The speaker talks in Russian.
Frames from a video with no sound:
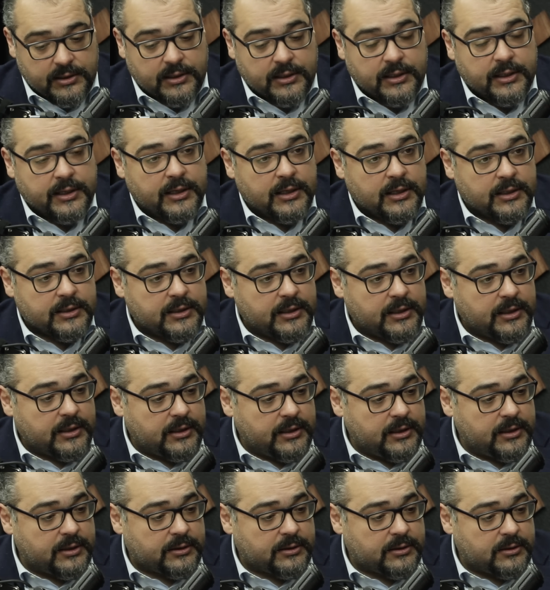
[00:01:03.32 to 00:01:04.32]
на реакторе
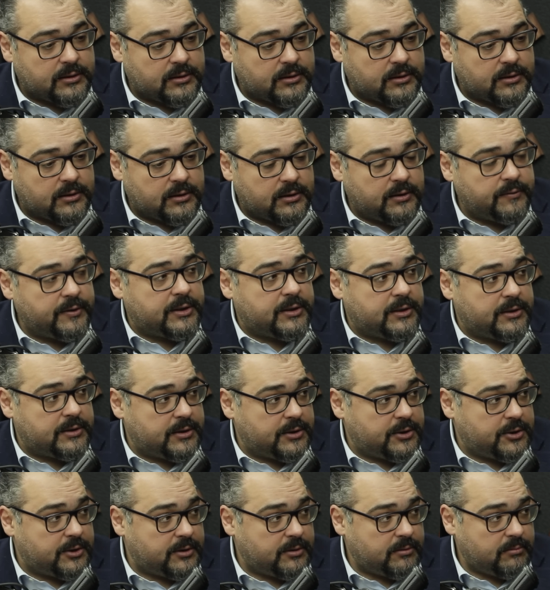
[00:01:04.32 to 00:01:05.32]

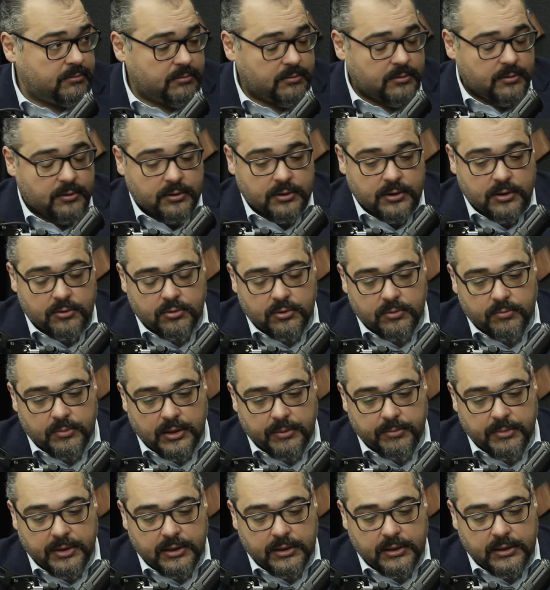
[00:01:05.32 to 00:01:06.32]
ИРТ-2000 э, на тот
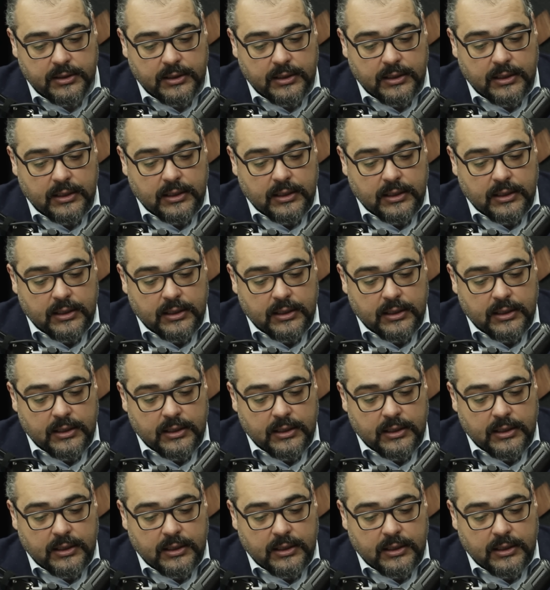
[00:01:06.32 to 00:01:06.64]
момент.